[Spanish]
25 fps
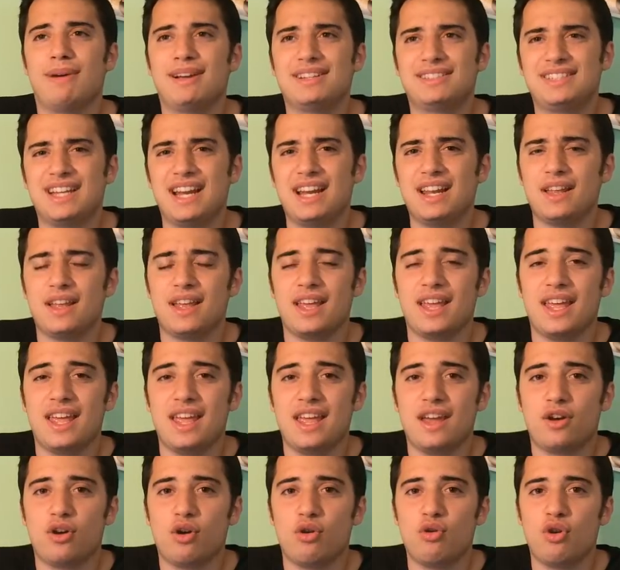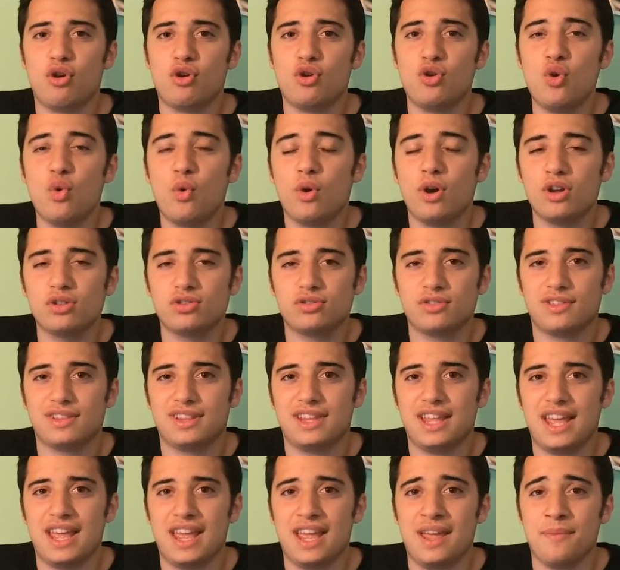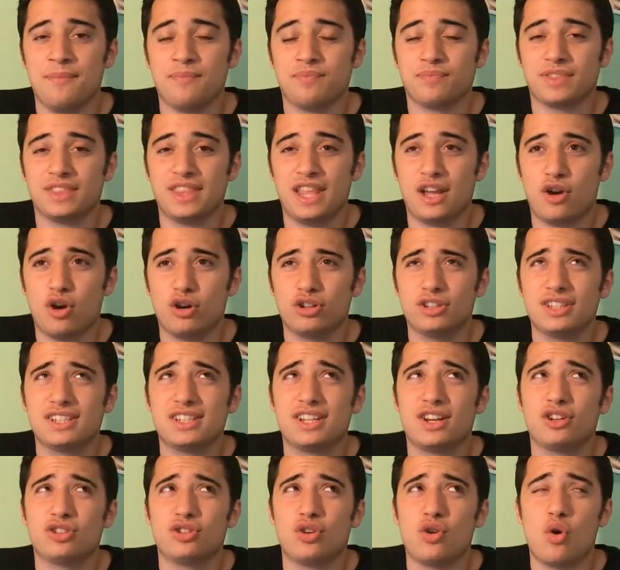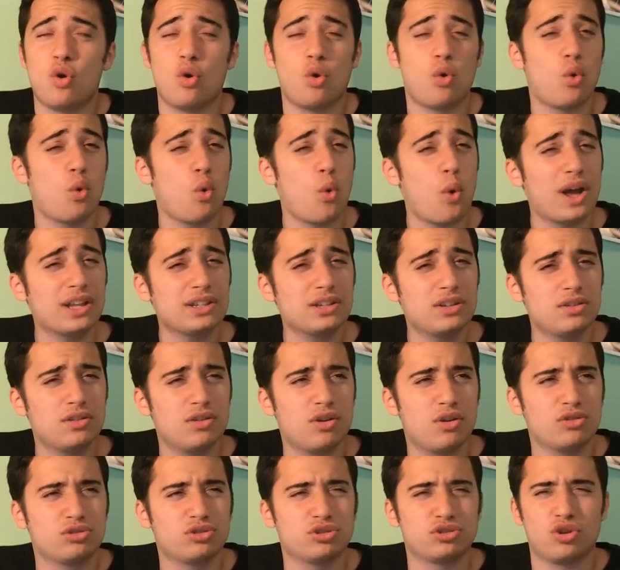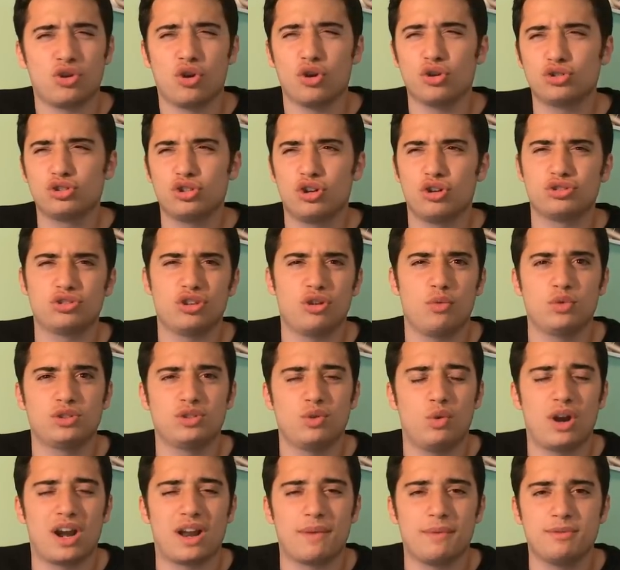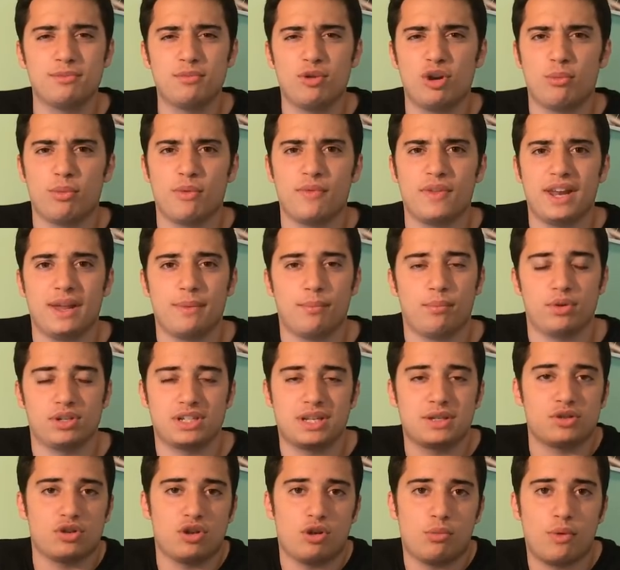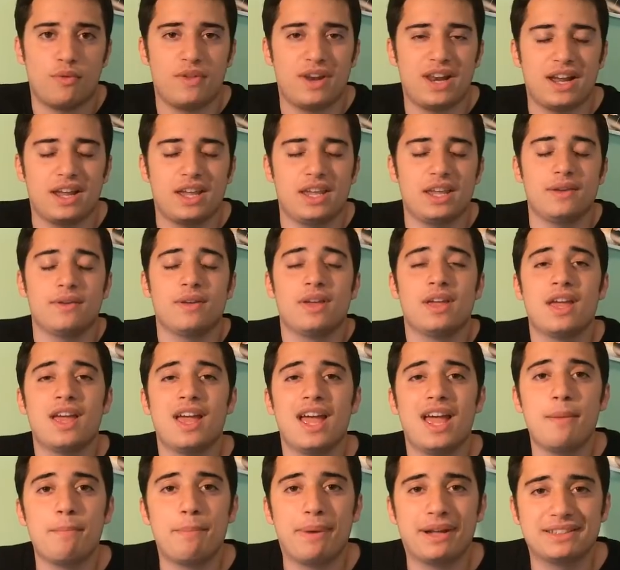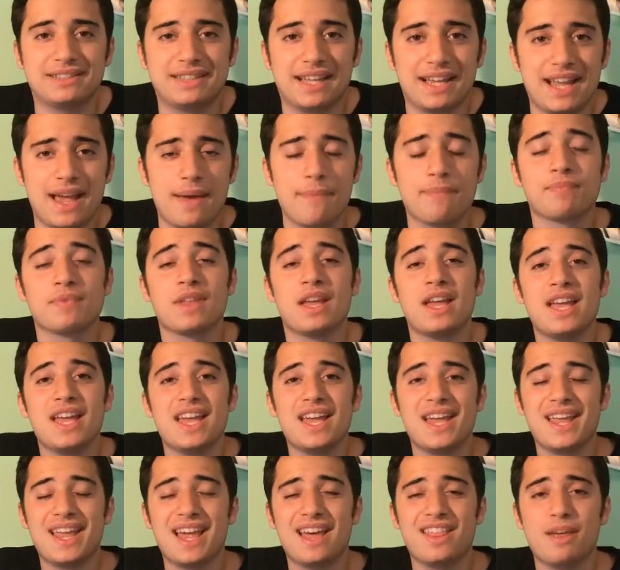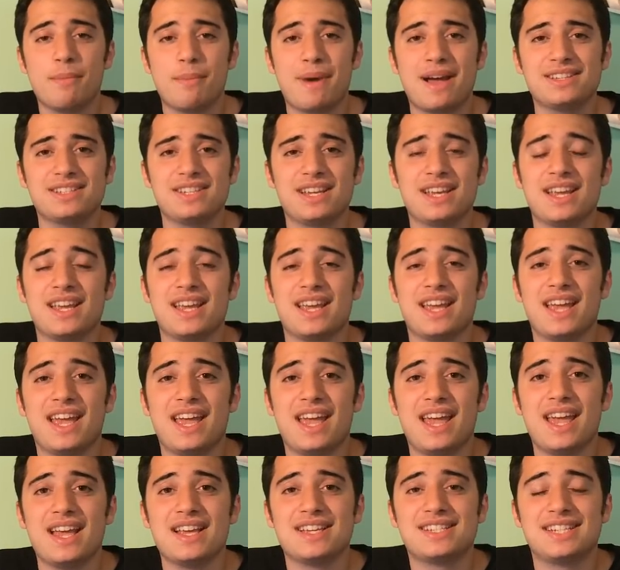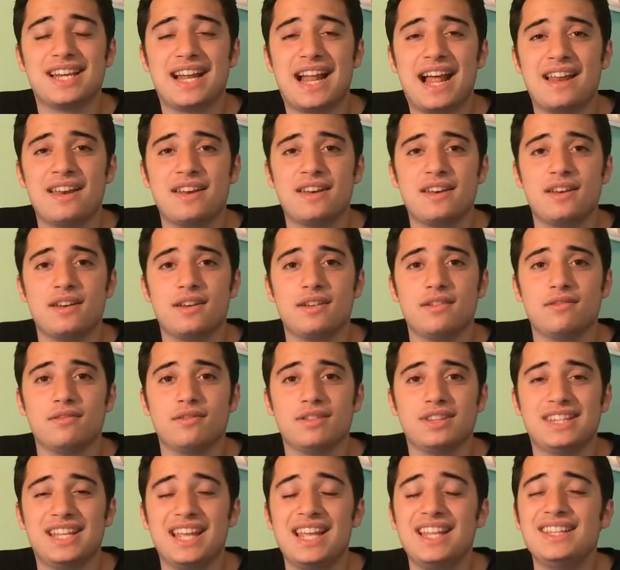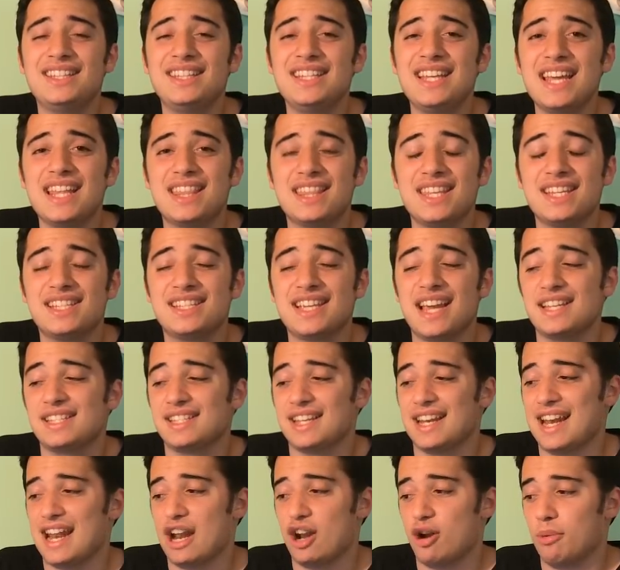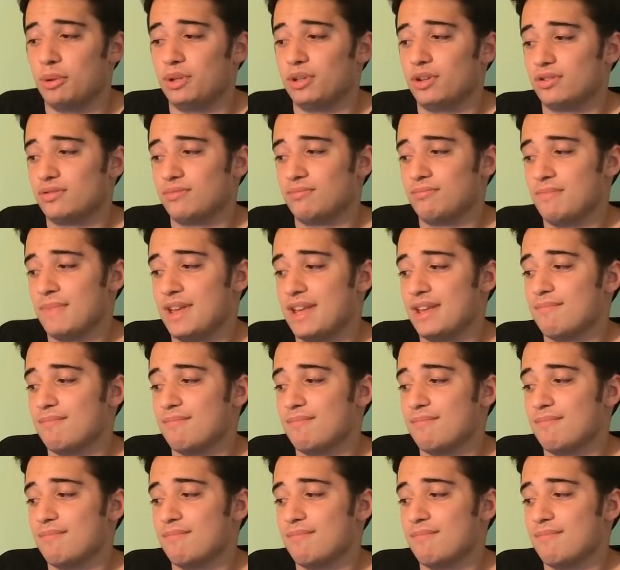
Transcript: Va a ser eh, con unos núcleos de, cortes, creo que son 4 o no sé, son 8, no estoy muy seguro ahora mismo, lo pondré, pues, lo pondré aquí en pantalla. Y además eh, serán de 16 nanómetros.